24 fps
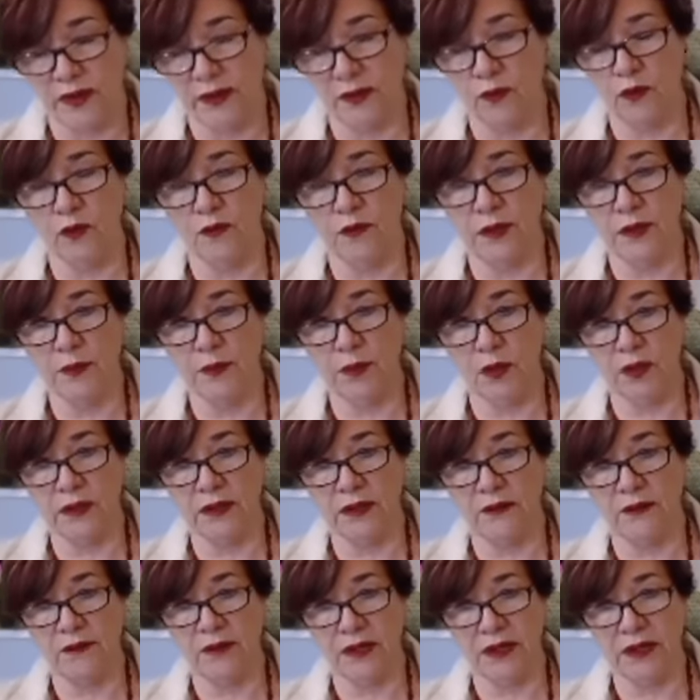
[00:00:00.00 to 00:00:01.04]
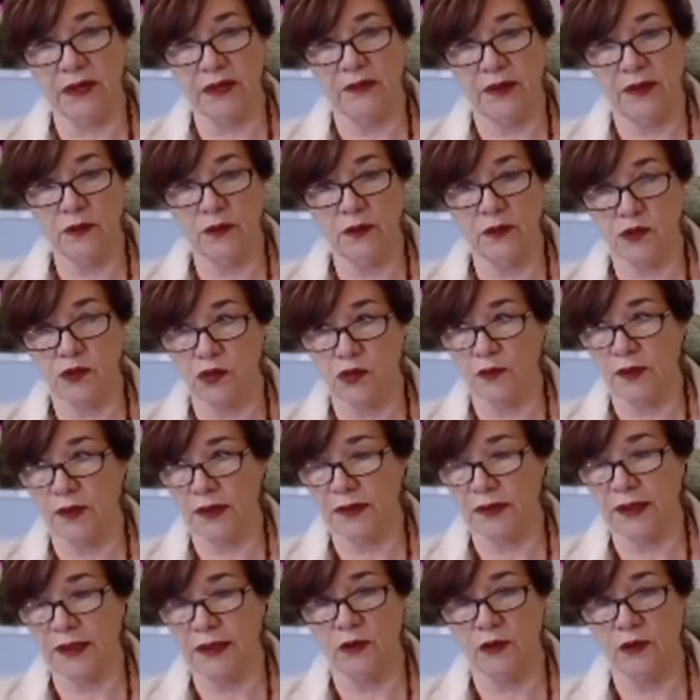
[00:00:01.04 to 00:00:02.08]
descubrí porque estaba escribiendo sobre el
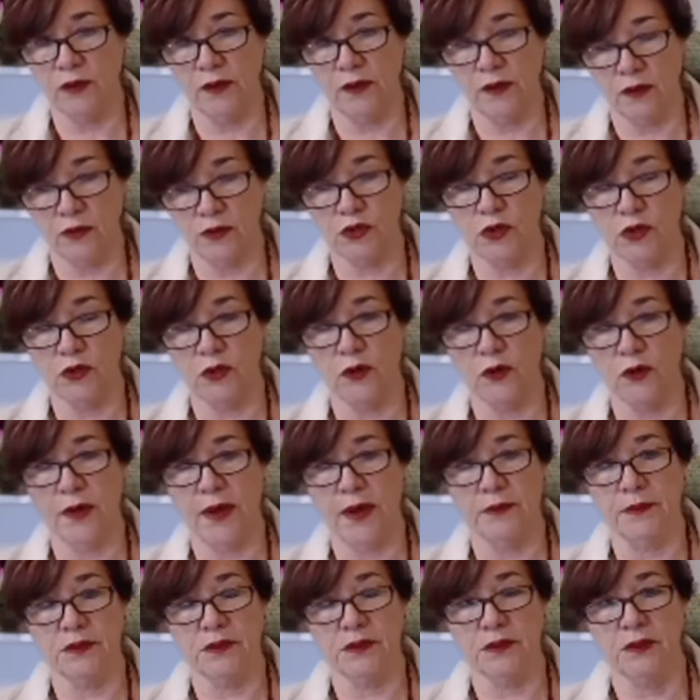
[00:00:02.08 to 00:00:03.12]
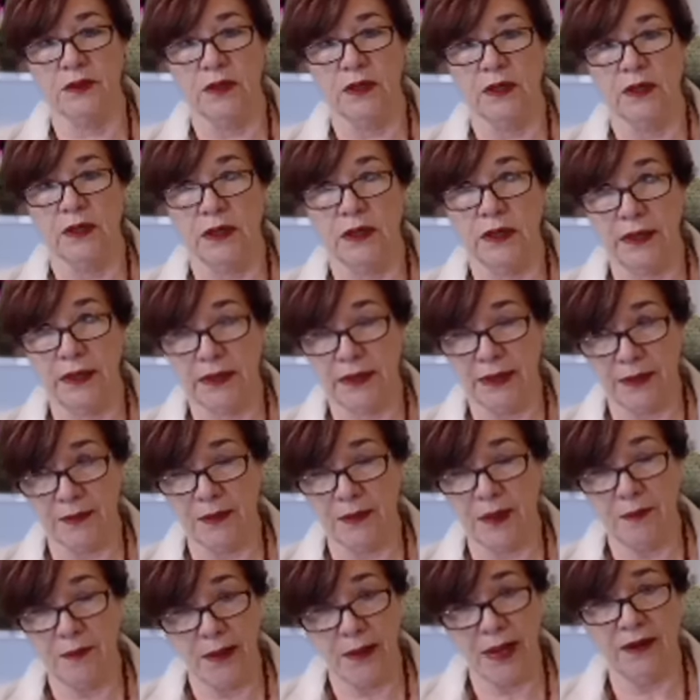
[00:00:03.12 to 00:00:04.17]
daño de los sonograms. Y el que
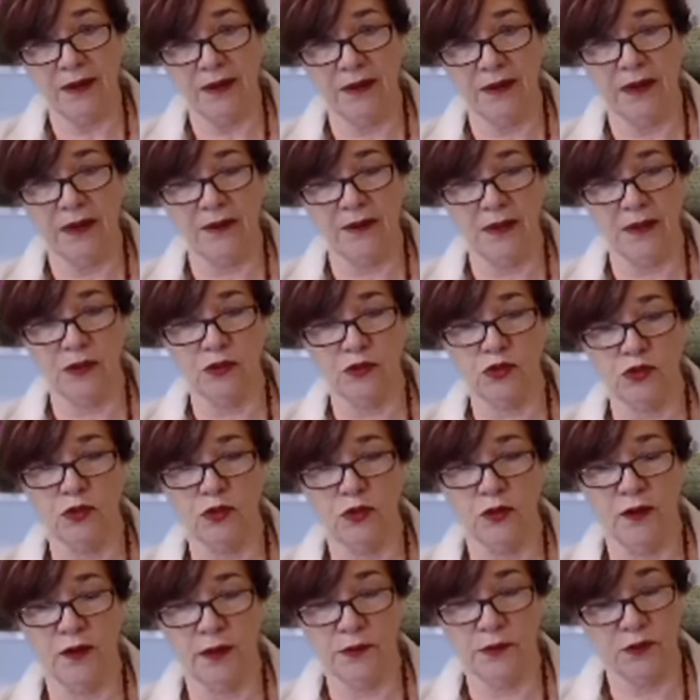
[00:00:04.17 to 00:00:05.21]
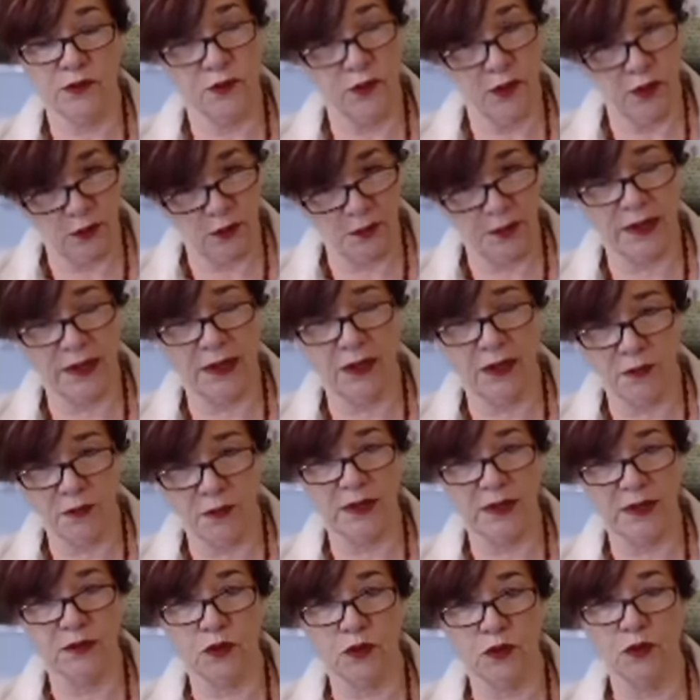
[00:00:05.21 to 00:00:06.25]
más mal hablaba de los sonograms fue el hombre que lo
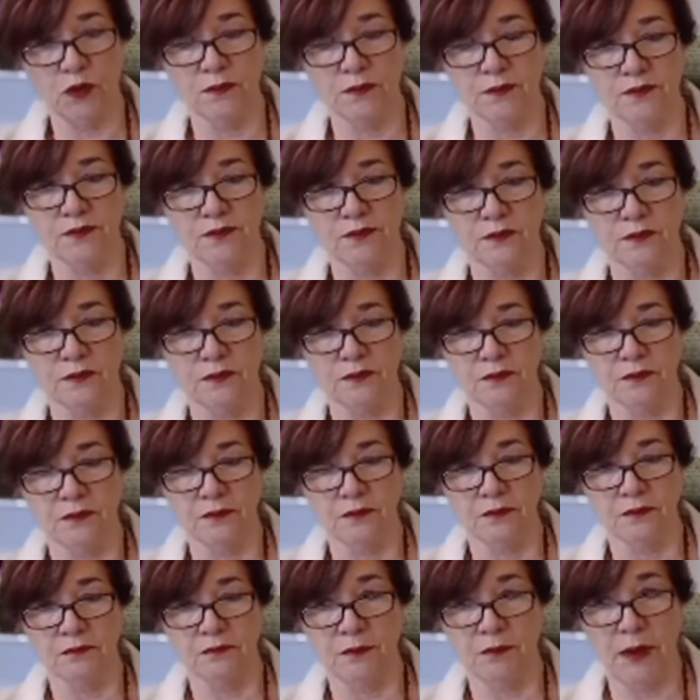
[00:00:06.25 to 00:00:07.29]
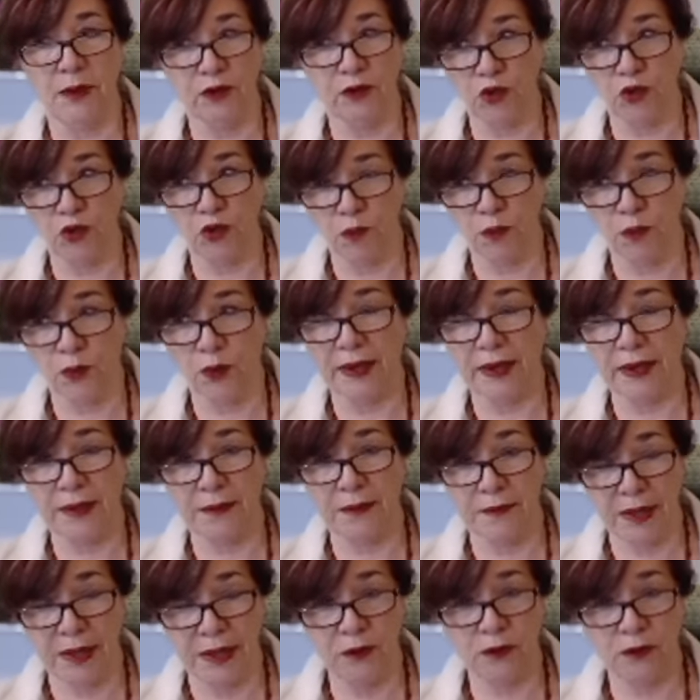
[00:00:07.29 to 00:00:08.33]
inventó. Pero no porque era
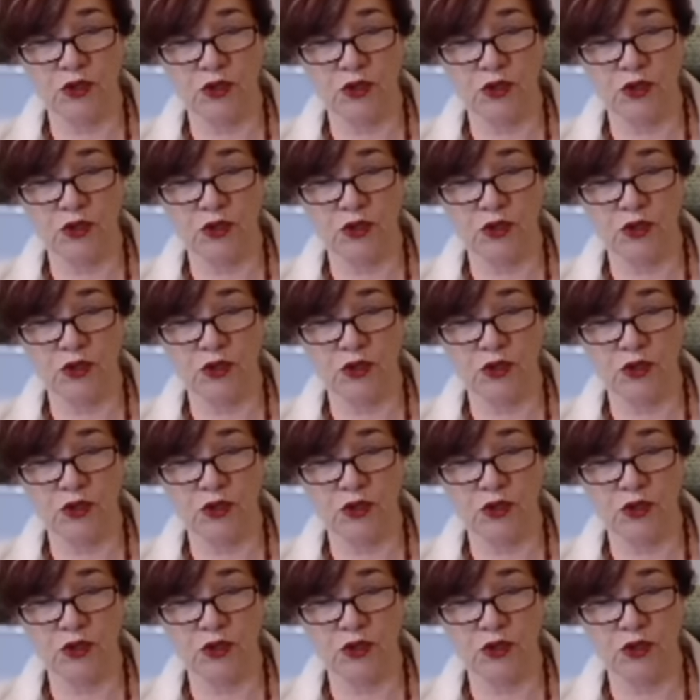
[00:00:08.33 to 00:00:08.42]
malo el